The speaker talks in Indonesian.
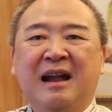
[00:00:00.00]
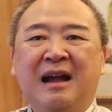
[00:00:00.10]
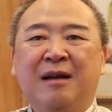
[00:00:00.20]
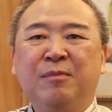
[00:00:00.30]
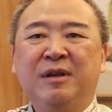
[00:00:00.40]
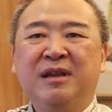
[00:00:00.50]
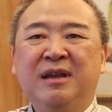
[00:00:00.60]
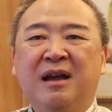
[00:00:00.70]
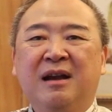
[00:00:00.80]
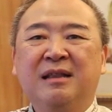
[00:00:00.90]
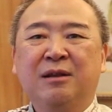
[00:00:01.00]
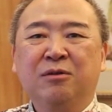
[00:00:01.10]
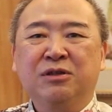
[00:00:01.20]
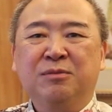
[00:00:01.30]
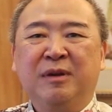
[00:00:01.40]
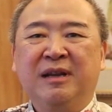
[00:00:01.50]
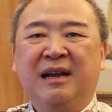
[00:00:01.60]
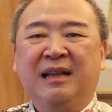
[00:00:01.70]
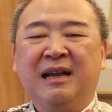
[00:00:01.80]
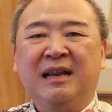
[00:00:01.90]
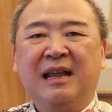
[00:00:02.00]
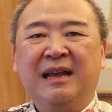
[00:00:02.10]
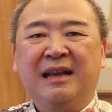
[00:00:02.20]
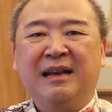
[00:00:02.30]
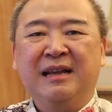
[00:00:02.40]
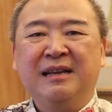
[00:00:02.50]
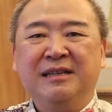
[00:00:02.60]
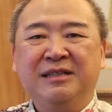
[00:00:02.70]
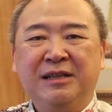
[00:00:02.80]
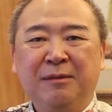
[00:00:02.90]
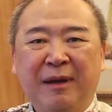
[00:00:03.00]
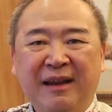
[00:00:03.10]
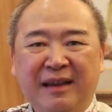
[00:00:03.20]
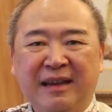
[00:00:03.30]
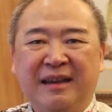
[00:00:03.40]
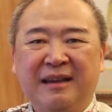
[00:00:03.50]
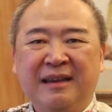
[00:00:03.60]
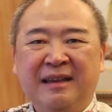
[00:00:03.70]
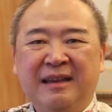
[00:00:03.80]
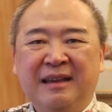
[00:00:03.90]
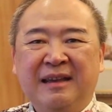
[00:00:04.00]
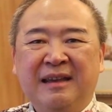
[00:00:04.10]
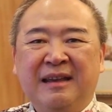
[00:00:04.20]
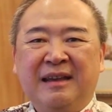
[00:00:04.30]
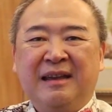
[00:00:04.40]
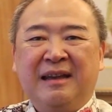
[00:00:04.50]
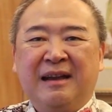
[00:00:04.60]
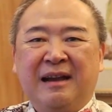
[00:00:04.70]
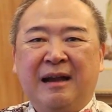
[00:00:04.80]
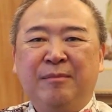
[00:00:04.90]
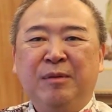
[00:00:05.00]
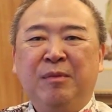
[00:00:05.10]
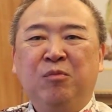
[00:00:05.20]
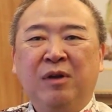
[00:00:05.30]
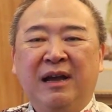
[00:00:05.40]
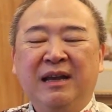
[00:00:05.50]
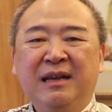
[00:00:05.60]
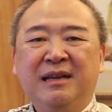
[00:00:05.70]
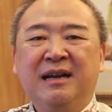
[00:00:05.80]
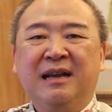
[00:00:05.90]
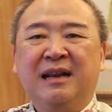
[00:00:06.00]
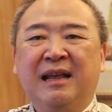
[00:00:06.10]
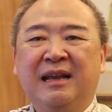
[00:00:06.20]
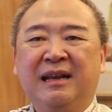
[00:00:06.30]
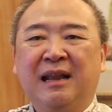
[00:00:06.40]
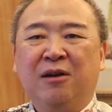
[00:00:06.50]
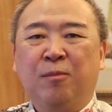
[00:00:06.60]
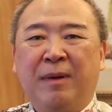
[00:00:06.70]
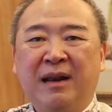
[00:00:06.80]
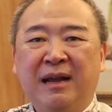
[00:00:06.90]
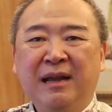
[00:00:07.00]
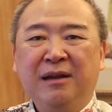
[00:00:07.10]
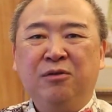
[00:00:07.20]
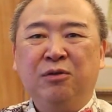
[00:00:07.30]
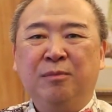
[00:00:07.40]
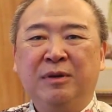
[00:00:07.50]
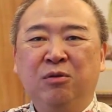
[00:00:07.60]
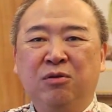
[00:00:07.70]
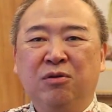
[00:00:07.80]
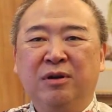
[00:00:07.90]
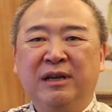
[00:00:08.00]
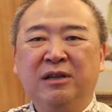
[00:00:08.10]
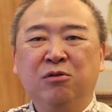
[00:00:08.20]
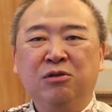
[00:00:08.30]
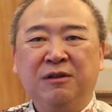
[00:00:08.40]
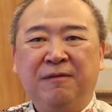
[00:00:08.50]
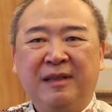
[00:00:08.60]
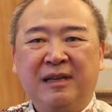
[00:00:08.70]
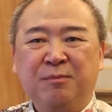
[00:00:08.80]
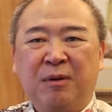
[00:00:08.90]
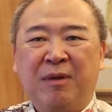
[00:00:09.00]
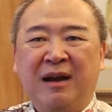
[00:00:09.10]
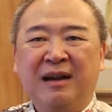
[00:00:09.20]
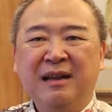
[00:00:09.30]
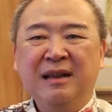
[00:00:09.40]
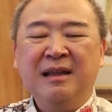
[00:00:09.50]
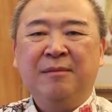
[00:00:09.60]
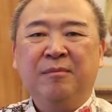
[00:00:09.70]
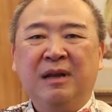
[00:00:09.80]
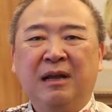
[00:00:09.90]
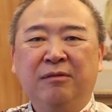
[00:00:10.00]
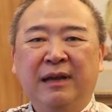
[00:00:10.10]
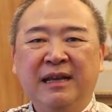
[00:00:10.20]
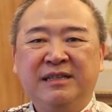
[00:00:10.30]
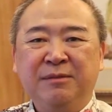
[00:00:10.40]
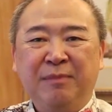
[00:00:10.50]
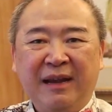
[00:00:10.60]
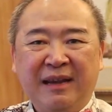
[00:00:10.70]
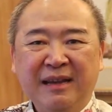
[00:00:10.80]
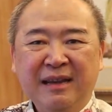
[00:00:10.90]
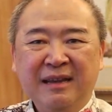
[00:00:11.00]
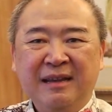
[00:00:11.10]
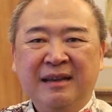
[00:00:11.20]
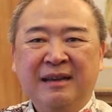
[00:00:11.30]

kami akan terus meningkatkan layanan digital banking kami memulai dengan layanan laku pandai untuk mendukung inklusivitas perbankan melalui agent banking,